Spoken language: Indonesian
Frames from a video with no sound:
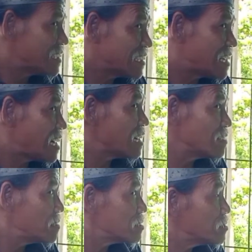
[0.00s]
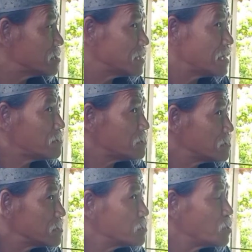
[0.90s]
Ki Ageng Surtina
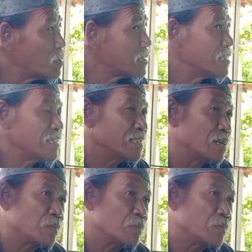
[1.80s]
Bupatinya siga